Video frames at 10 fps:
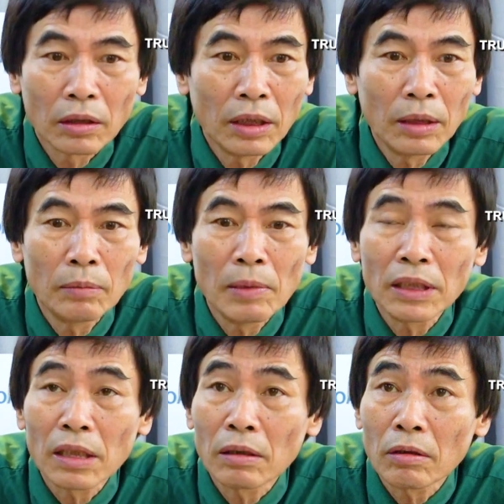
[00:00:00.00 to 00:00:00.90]
thì bây
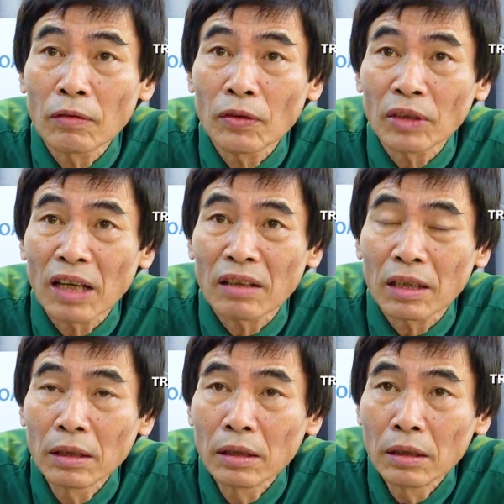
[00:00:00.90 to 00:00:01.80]
giờ nó có phong trào
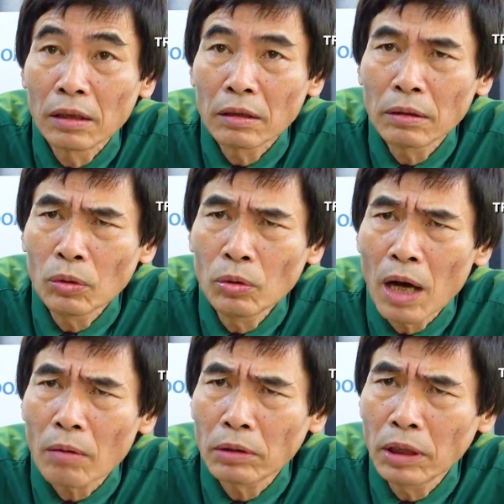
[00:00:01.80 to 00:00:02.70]
là du
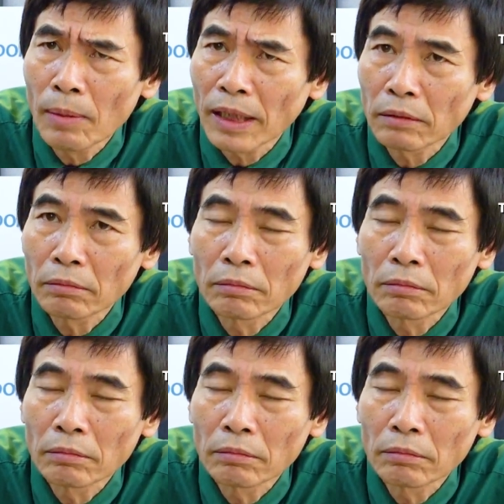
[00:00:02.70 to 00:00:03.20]
học chữa bệnh